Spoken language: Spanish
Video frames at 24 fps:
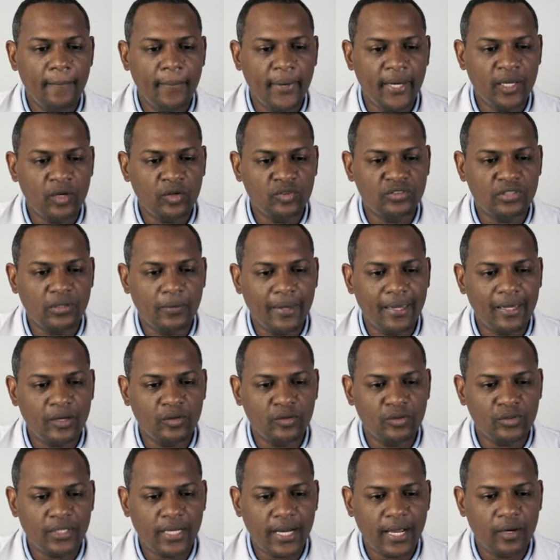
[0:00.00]
Pero se va a
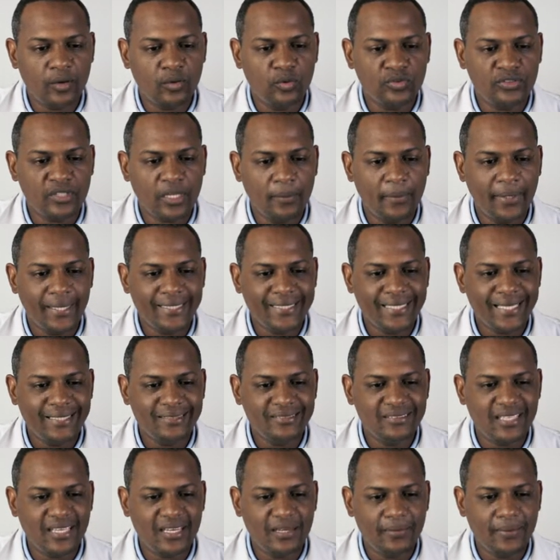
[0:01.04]
encontrar justamente a
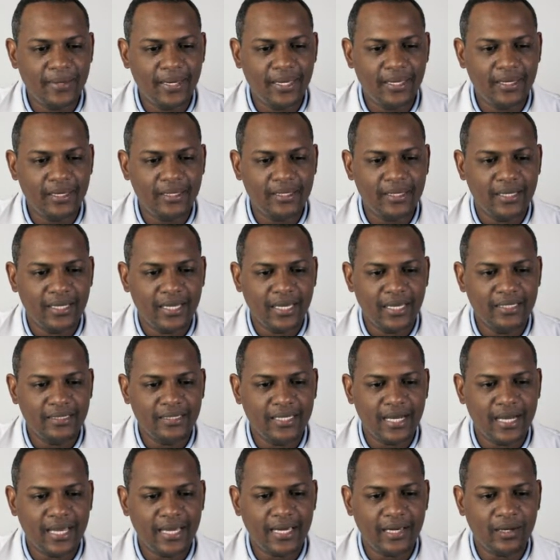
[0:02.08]
este nivel
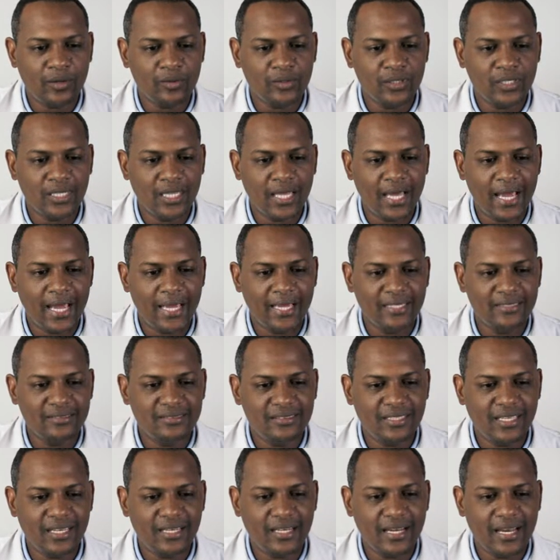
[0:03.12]
entre la carótida
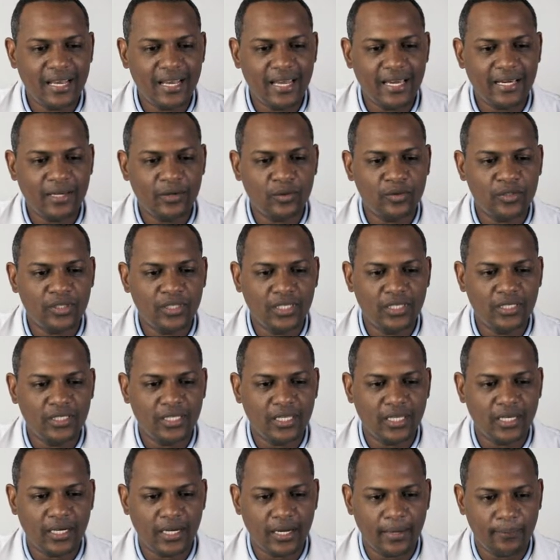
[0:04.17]
externa y la carótida
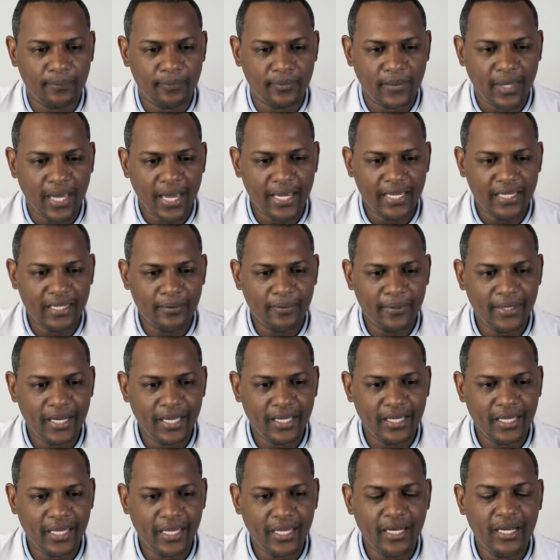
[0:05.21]
interna. Ahí
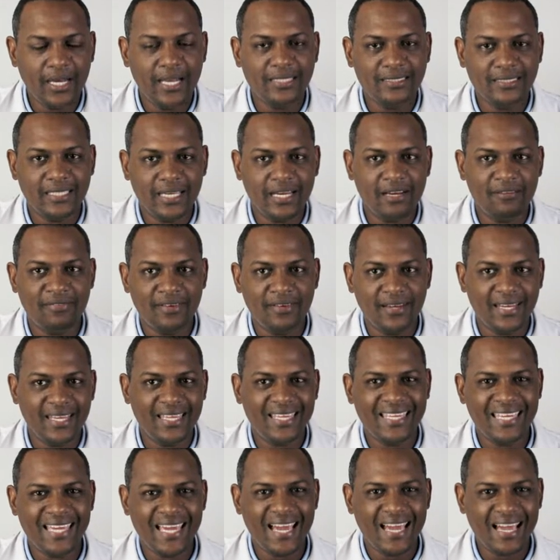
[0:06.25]
debería de ir la arteria
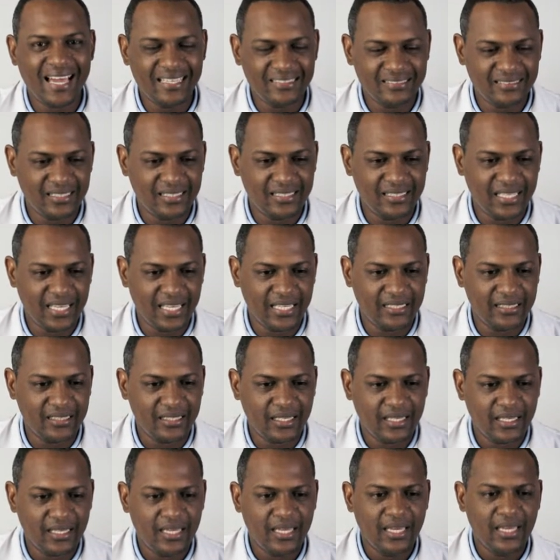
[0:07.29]
faringe ascendente.